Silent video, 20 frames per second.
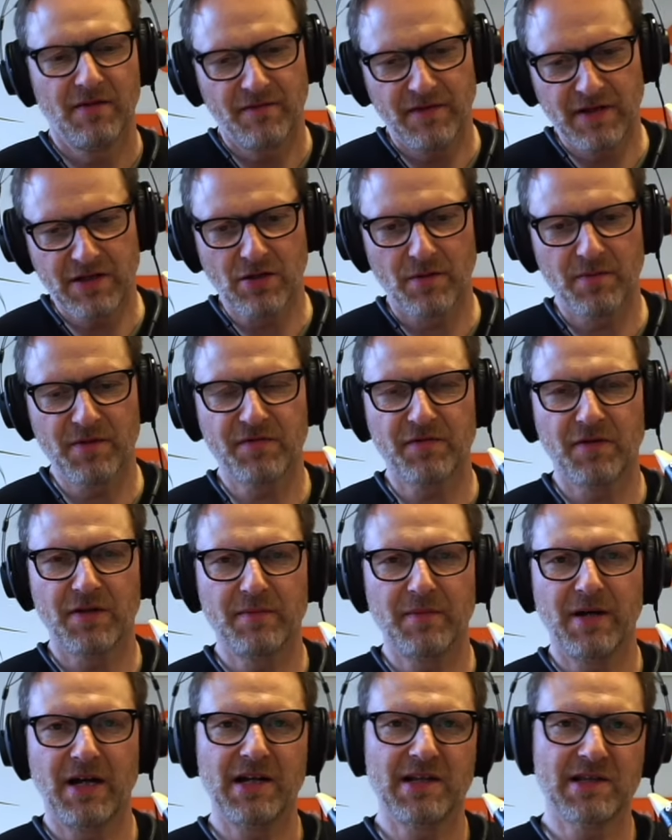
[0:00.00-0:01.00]
wie komme ich von
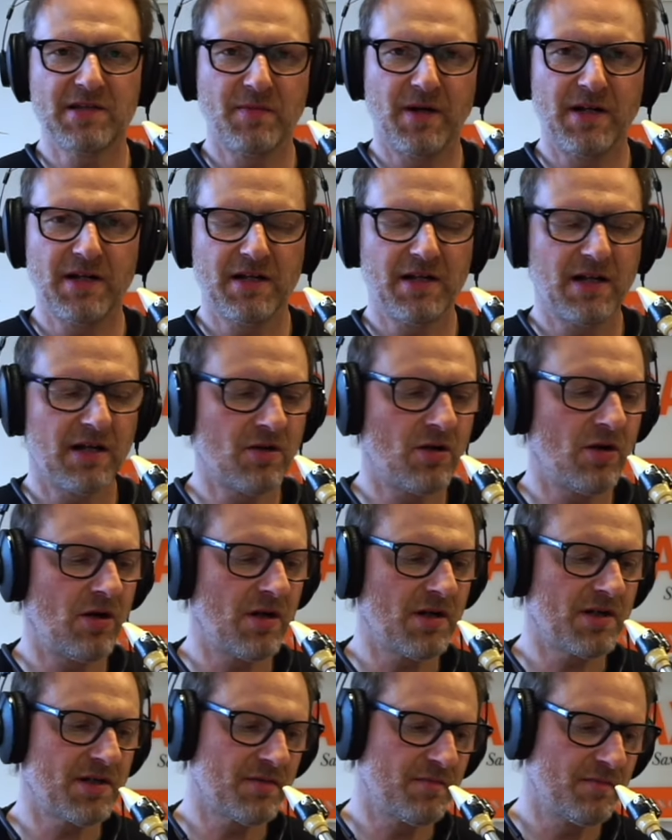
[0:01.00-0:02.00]
dem einen zum anderen
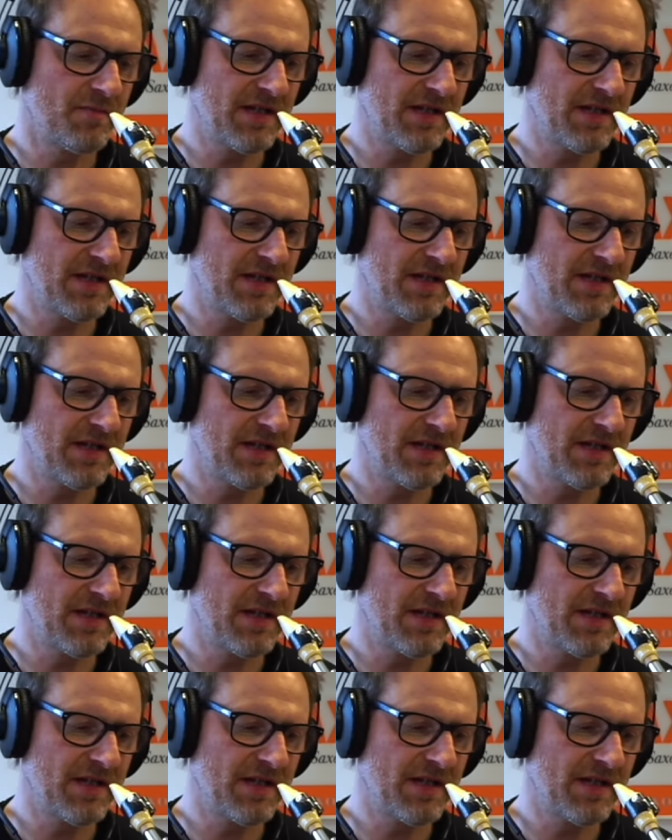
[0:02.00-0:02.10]
Akkord,